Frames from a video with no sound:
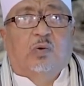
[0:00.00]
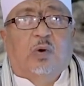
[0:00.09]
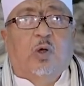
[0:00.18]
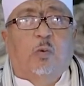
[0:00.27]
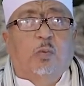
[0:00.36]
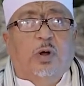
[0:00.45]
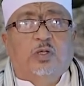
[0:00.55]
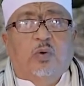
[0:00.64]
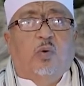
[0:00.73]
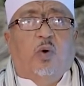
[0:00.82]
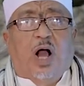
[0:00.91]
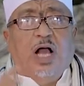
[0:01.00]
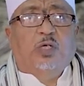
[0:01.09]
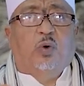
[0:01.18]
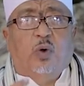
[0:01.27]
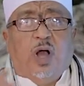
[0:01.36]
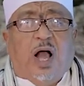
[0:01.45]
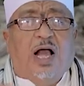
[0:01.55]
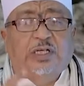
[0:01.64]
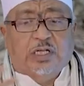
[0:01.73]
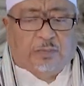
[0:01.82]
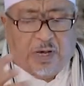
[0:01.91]
والأمة عاشوا
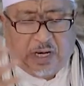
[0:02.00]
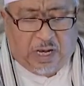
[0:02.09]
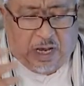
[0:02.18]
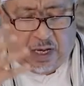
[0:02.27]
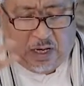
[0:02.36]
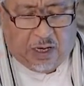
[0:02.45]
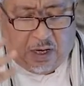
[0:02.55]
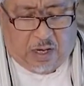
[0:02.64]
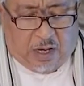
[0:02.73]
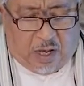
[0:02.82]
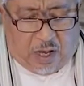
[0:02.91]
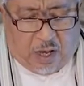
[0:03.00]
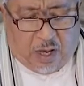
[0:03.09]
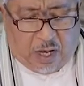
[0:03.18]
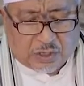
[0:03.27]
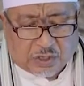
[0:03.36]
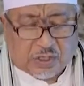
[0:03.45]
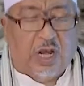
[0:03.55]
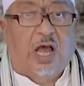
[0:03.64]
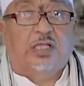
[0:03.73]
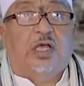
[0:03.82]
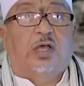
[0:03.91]
عاشت بين
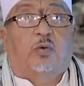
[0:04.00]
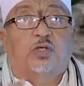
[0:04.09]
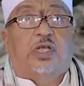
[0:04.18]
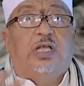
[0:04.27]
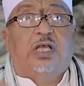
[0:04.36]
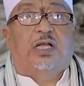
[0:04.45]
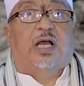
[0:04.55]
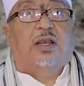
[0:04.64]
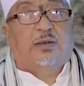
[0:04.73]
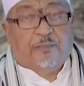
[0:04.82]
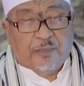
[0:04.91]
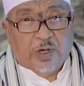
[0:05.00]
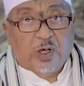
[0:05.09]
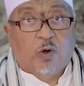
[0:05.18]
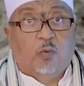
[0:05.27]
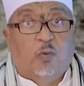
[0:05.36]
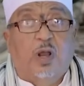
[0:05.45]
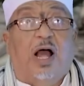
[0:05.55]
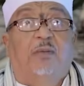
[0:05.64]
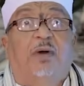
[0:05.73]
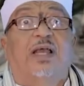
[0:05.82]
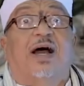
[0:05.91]
الصلاة وصية
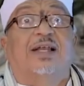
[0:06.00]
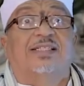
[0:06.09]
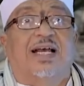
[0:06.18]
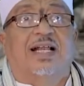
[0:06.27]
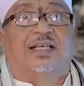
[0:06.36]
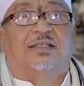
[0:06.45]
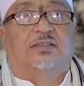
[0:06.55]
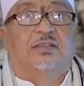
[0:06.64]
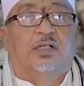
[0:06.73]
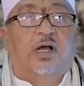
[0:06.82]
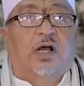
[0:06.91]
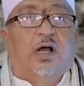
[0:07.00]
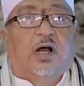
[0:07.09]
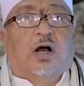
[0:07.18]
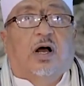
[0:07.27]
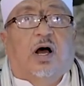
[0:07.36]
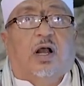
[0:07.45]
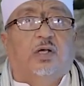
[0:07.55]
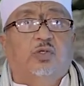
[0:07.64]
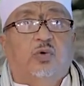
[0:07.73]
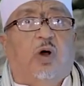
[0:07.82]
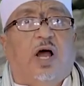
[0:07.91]
والعمل غرسا
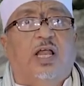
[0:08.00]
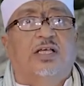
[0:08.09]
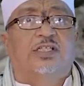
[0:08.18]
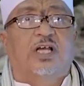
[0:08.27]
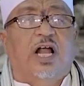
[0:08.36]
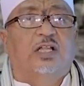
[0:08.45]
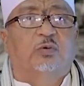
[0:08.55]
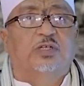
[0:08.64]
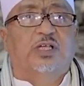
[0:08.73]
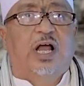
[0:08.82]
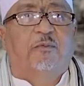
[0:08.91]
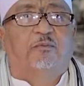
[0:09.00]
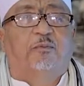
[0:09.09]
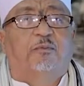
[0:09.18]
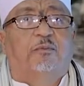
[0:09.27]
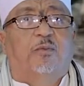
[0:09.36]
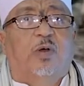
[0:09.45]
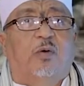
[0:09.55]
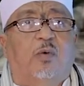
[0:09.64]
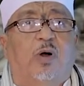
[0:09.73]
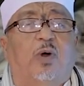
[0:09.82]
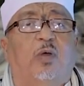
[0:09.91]
الرسول عليه الصلاة والسلام
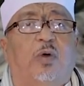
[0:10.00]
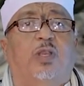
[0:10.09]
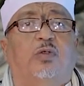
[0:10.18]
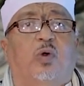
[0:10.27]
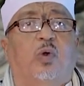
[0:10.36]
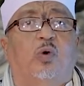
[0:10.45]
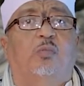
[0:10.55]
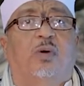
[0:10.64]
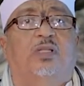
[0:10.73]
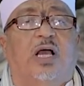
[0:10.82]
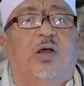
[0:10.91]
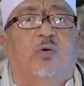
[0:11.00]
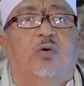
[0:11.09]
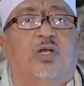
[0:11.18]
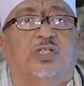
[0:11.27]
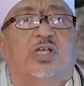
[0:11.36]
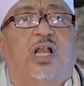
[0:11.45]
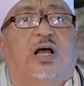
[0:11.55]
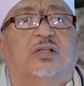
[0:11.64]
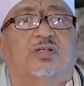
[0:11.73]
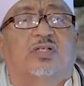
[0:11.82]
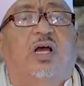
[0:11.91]
وهو يودع الأمة يقول الصلاة
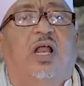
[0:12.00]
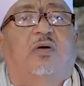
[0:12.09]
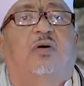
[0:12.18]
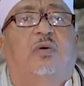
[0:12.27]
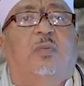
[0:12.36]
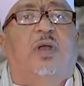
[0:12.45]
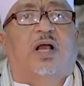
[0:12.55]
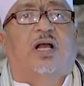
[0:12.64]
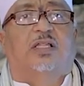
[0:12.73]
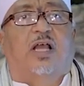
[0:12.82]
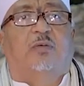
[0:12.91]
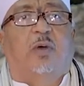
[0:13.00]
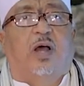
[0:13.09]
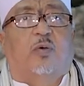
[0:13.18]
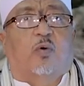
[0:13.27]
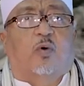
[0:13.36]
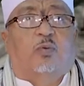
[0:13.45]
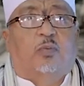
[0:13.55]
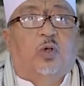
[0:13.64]
الصلاة وما ملكت أيمانكم